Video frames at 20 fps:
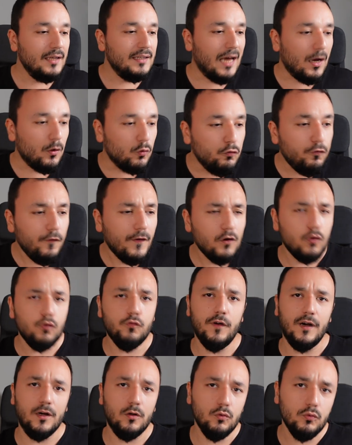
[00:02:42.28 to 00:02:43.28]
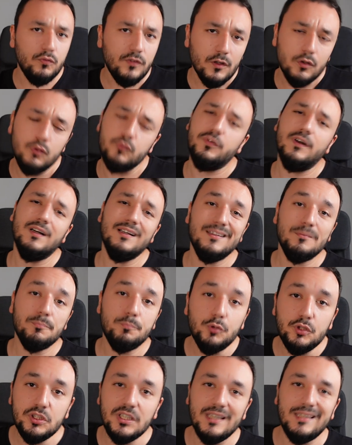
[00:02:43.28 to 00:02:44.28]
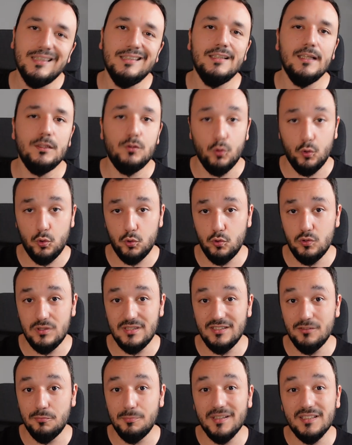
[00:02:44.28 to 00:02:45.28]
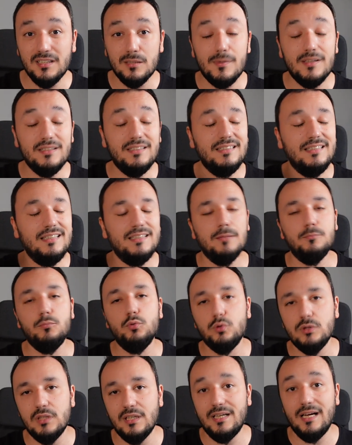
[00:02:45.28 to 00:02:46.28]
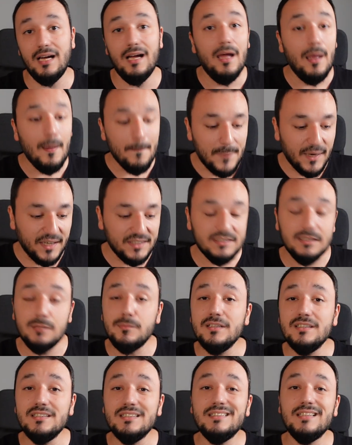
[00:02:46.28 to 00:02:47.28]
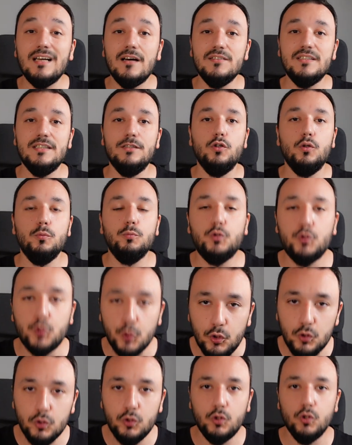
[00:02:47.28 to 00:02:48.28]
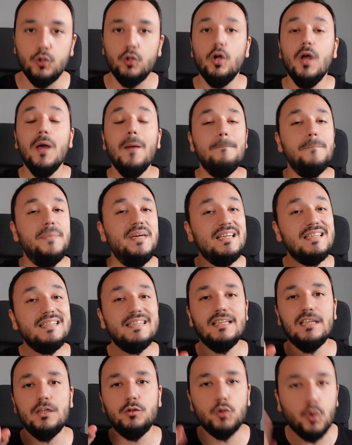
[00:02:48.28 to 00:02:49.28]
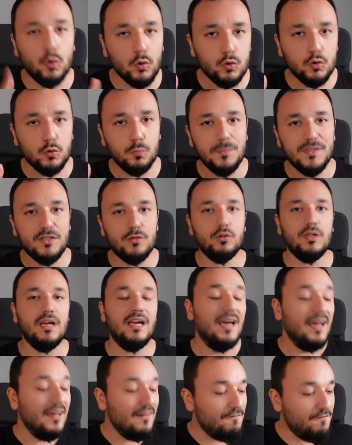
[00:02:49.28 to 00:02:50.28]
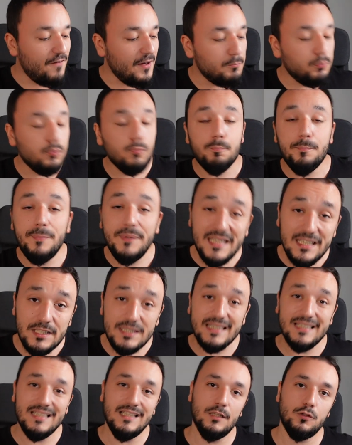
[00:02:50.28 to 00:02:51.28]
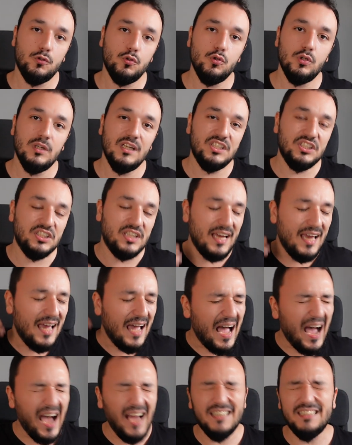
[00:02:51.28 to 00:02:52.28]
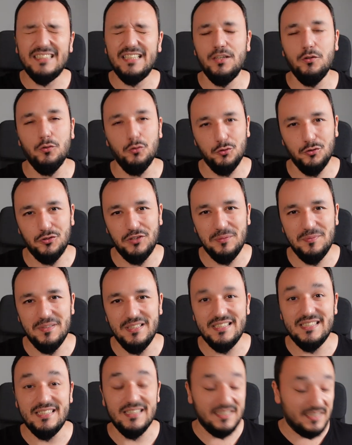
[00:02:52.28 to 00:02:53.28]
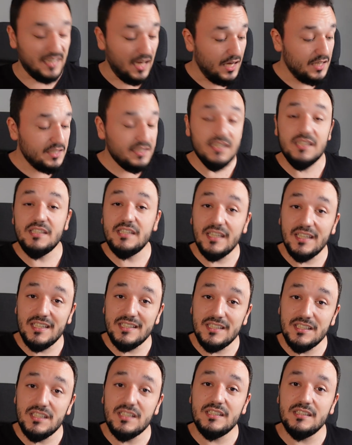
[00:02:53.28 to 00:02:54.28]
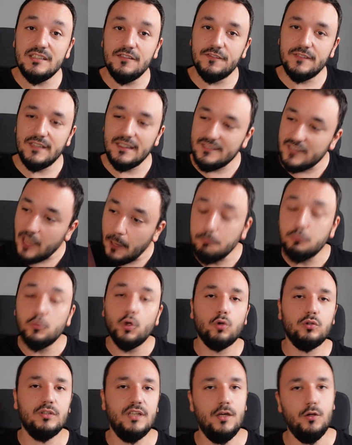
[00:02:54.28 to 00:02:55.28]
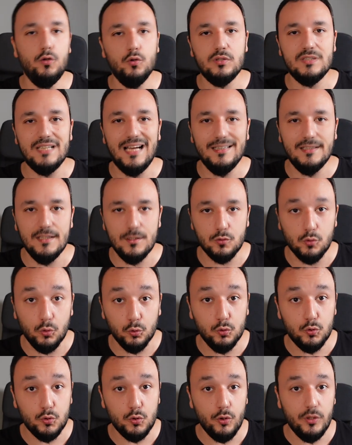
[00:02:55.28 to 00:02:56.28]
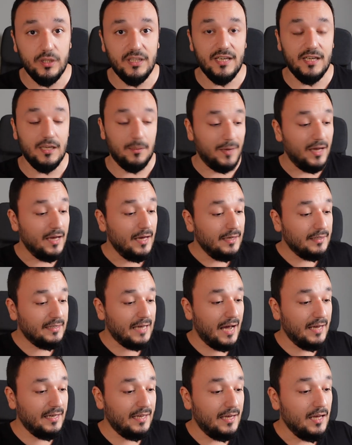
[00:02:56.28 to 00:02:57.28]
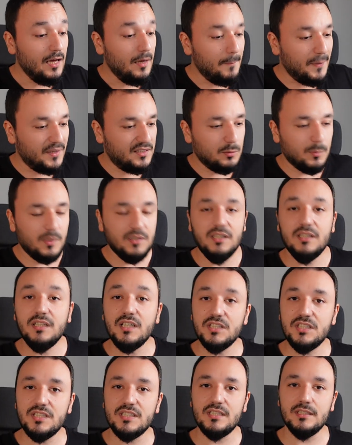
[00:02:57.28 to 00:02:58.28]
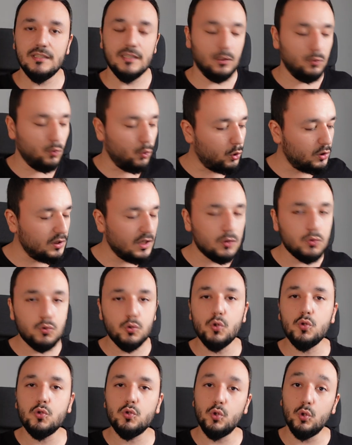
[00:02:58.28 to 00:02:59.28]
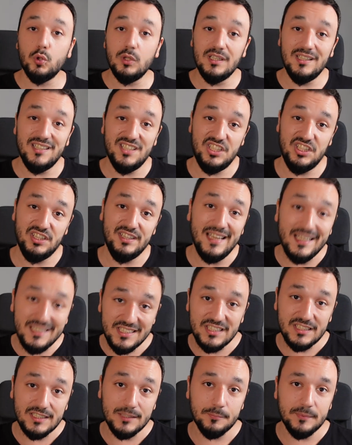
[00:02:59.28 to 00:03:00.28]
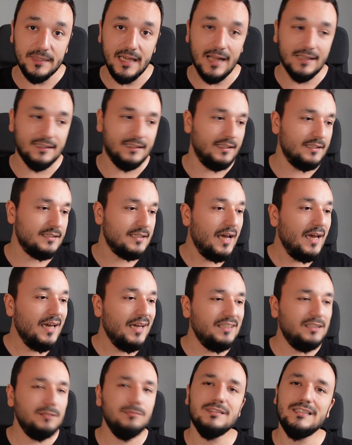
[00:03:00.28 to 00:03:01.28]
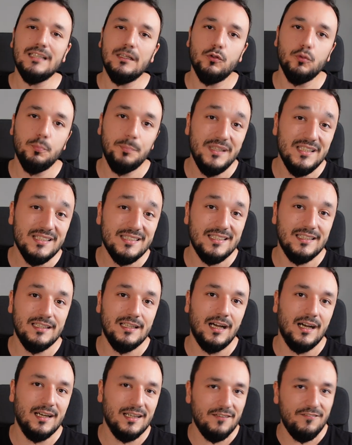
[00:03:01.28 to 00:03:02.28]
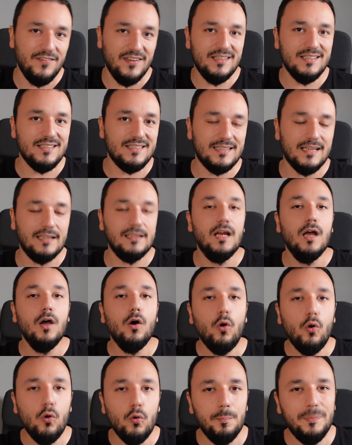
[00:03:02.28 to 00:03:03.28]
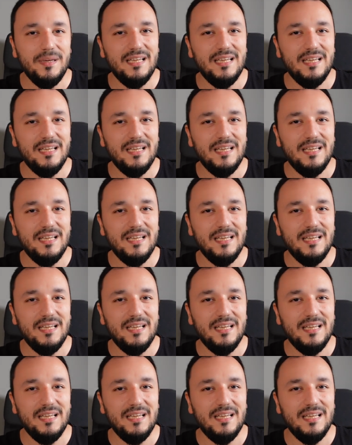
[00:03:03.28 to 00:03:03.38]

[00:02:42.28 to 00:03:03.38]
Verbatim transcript: Yani ufak ufak ufak ufak bu şekilde 9. sınıf matematiğine de mutlaka başlamanızı tavsiye ediyorum. Çünkü bir sene çok uzun bir süre ve bu bir senelik süreçte her şeyi unutabilirsiniz. Siz 8. sınıfta tap noktaya yükseldiniz. Onu söyleyeyim. Yani matematik açısından o kadar zor soruların içinden çıkıp geldiniz. E şimdi sen o bir sene ara verirsen o